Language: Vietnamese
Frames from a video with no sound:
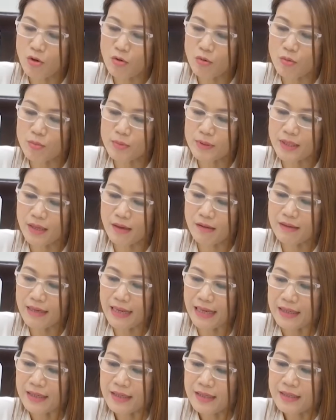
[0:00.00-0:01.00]
dân
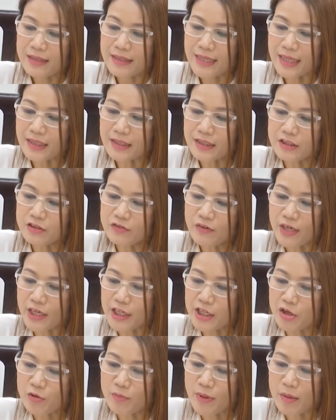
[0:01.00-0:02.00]
thì lại khác.
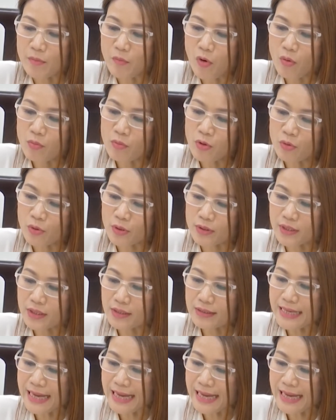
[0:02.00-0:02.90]
Người dân khẳng định